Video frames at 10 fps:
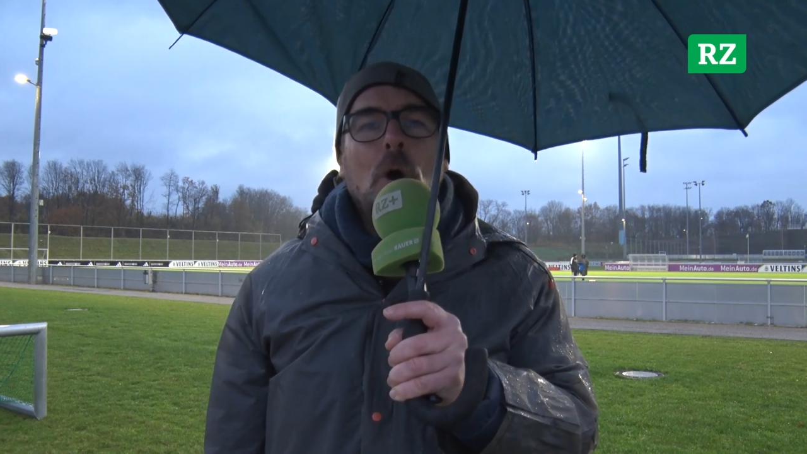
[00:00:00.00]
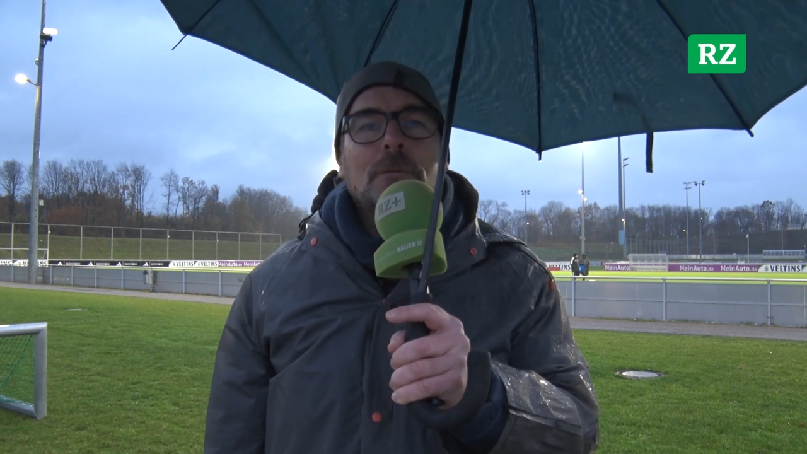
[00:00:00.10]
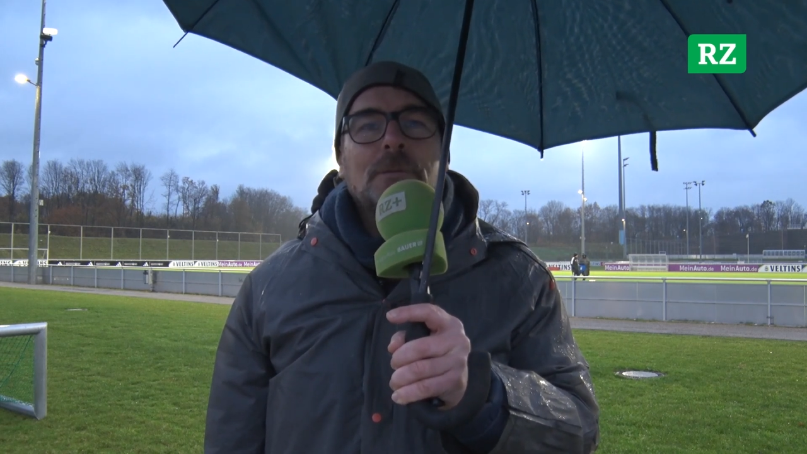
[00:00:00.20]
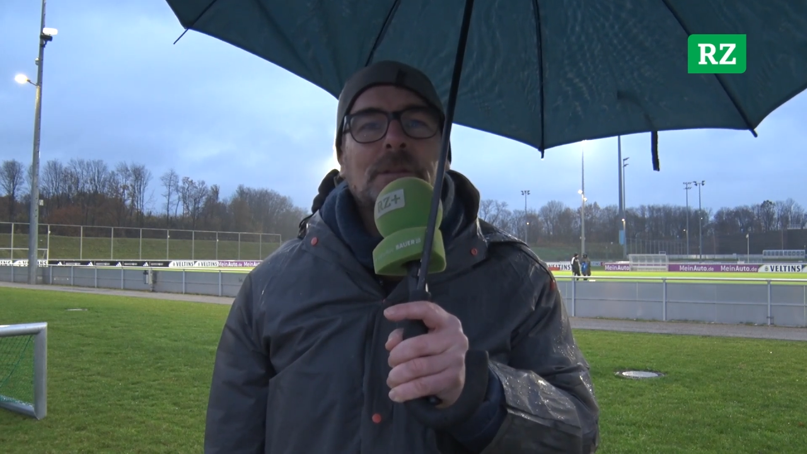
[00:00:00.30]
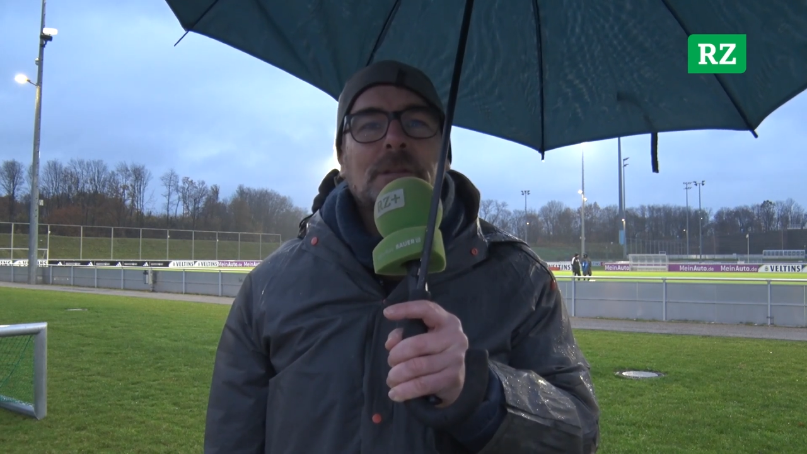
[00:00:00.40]

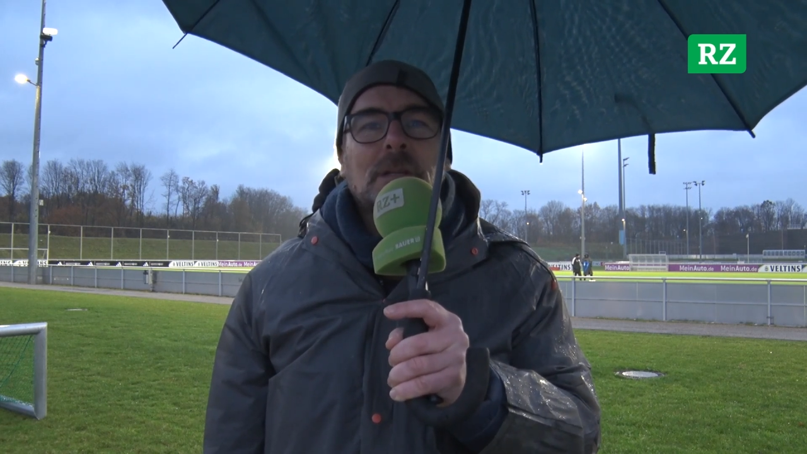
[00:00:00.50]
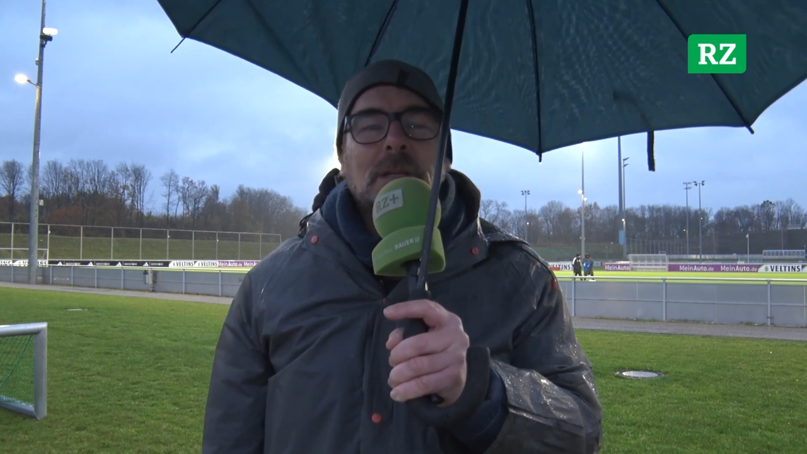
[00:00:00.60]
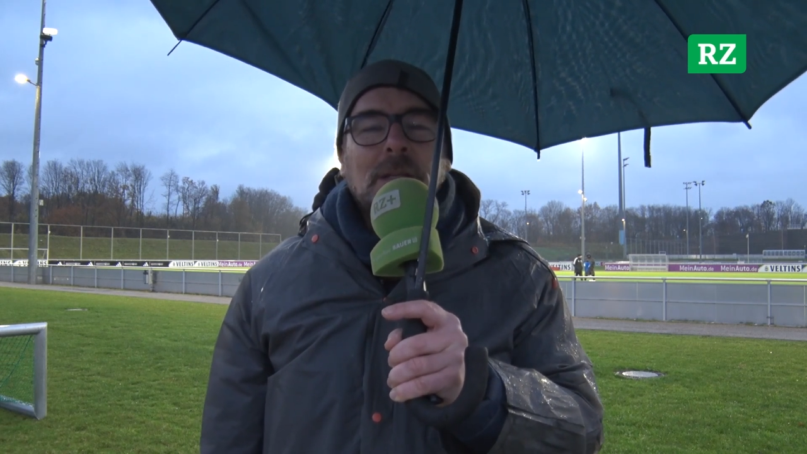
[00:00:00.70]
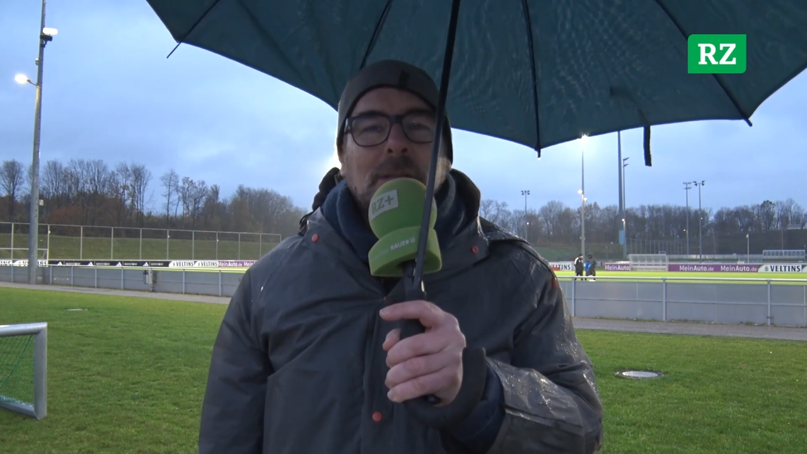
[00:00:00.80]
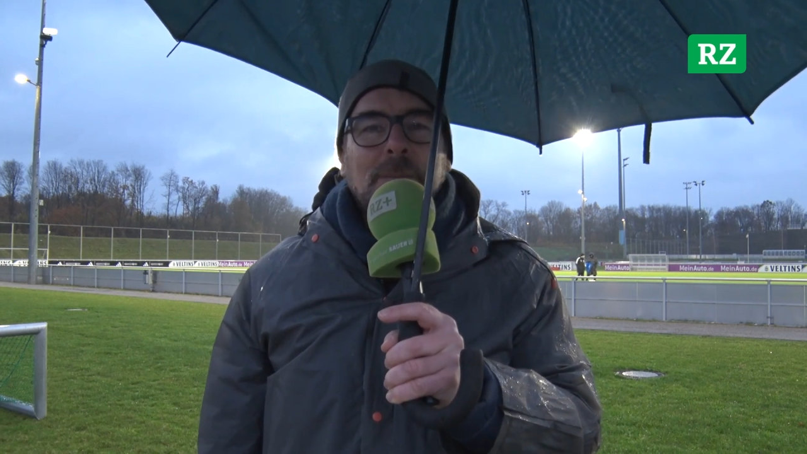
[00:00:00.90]
offenen
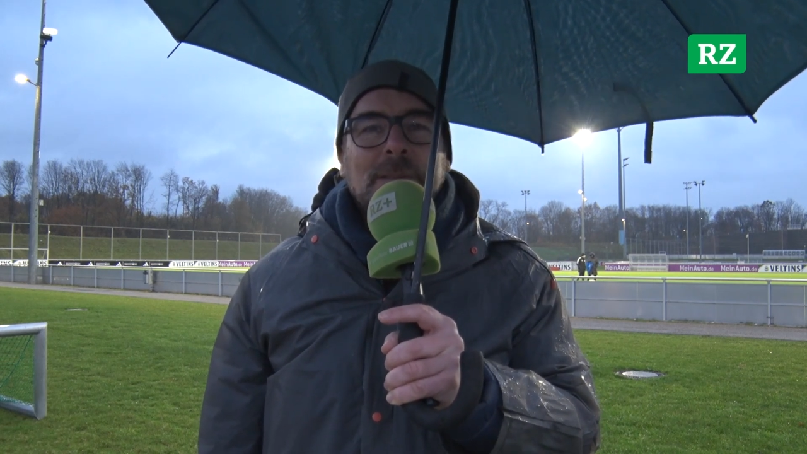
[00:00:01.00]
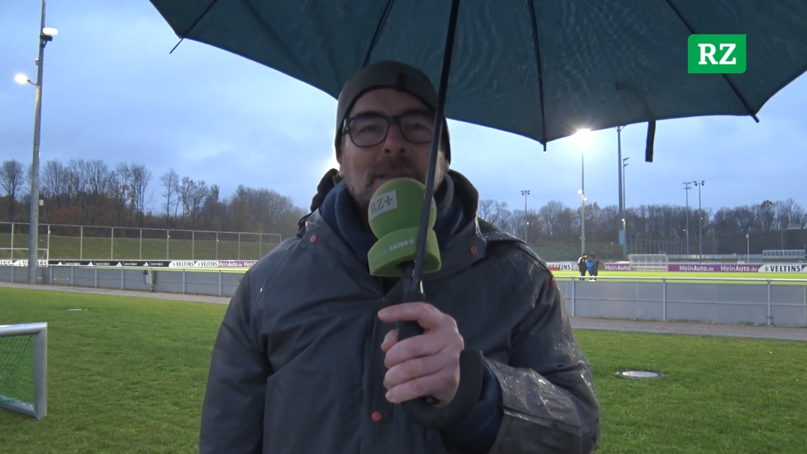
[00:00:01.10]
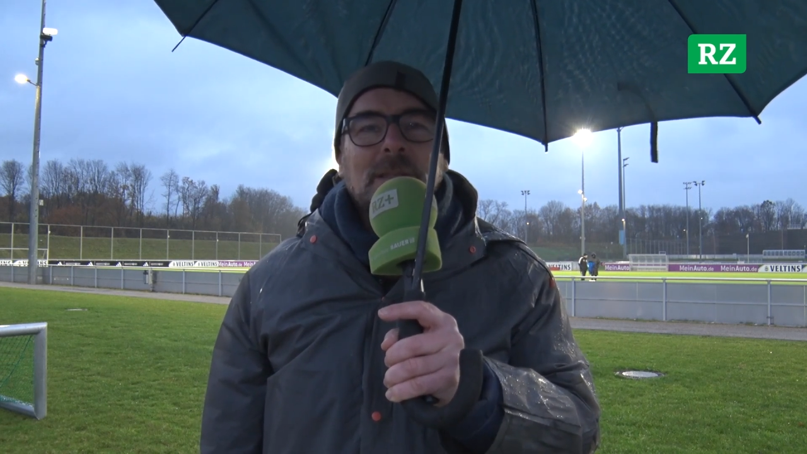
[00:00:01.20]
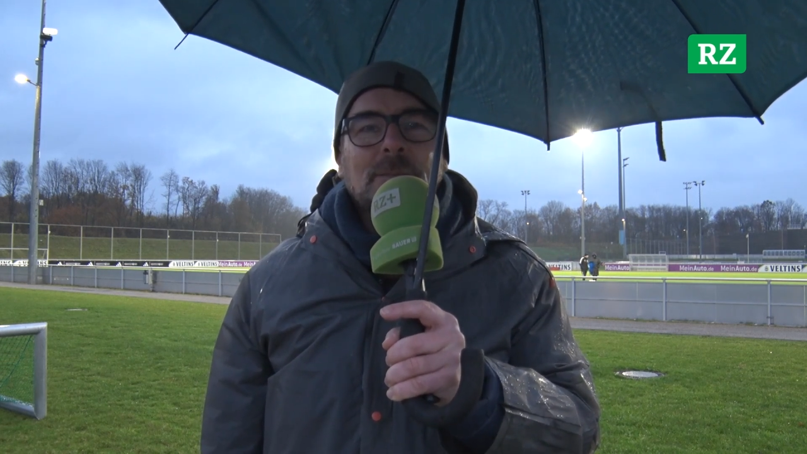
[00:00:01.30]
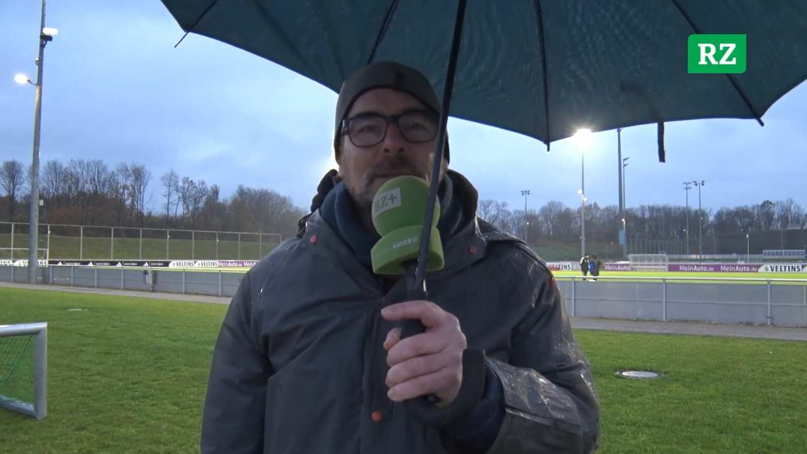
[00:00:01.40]

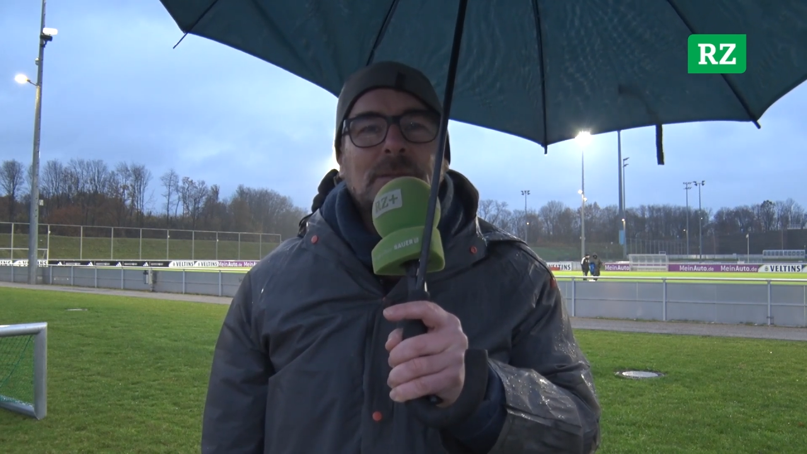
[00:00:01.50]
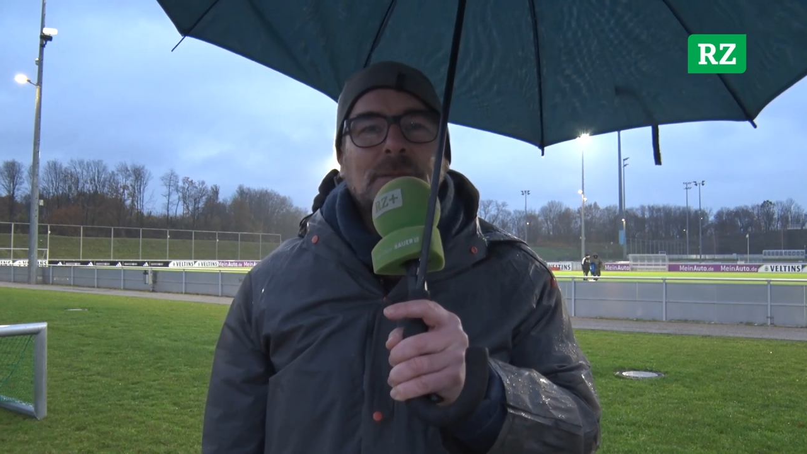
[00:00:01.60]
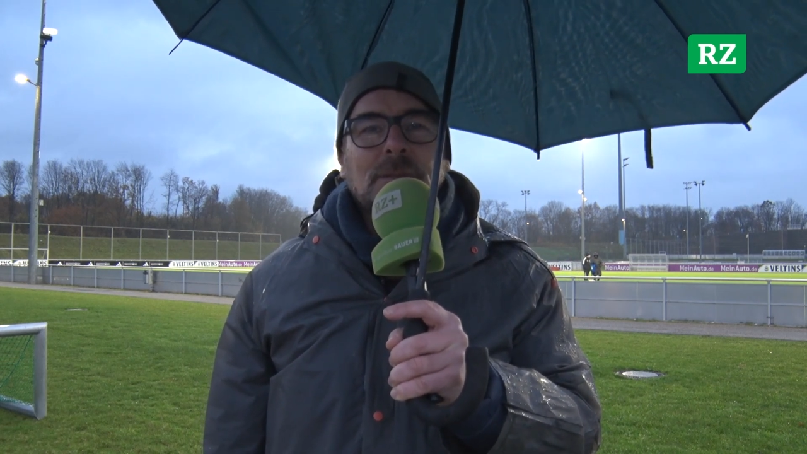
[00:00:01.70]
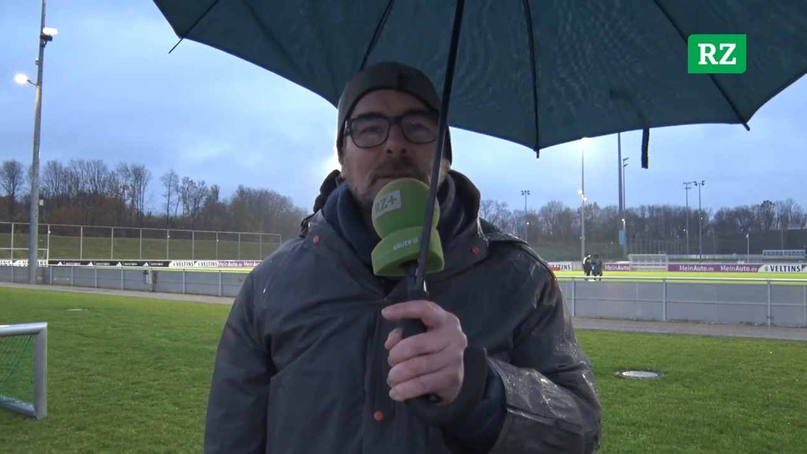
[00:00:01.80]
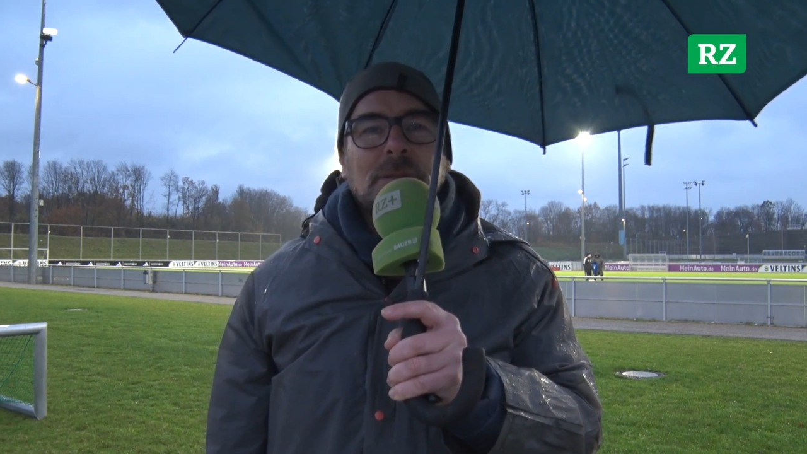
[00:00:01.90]

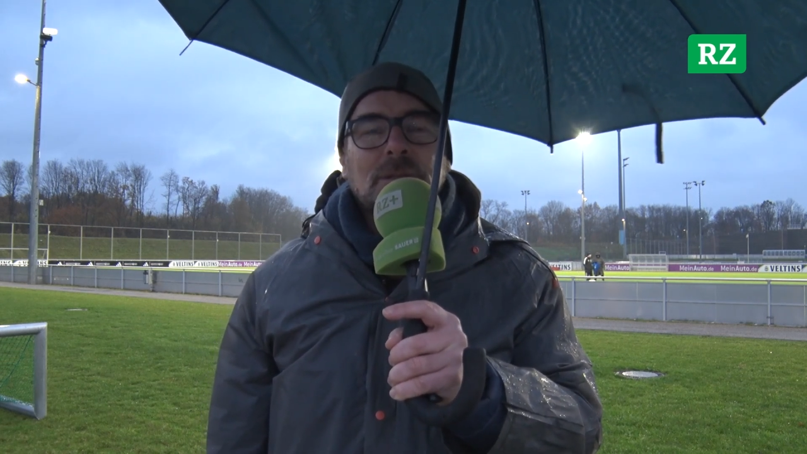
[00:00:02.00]
Mitgliederbrief äh,